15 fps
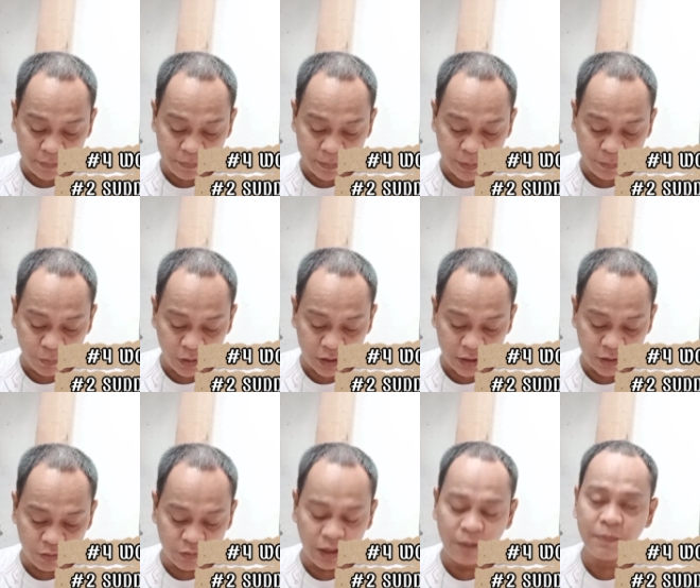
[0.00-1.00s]
ng 54
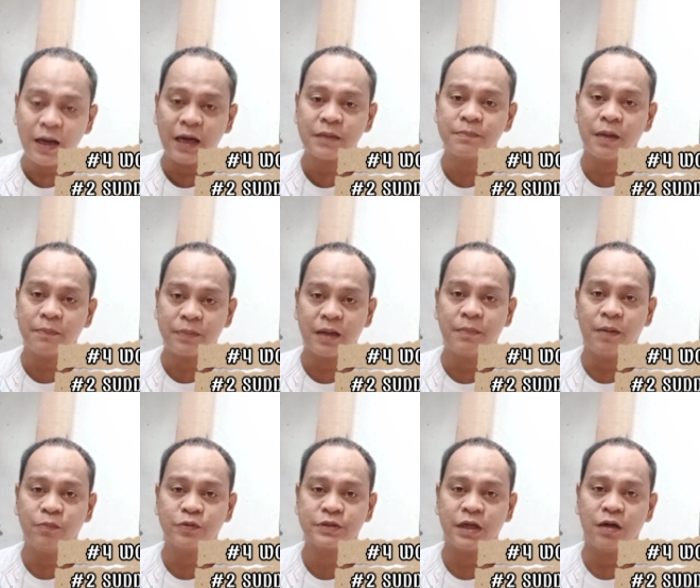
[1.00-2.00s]
kg at may preba
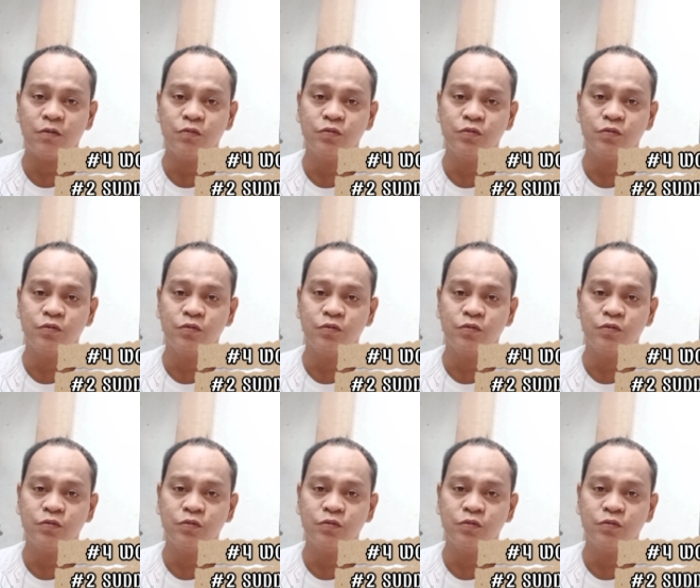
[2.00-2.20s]
po siyang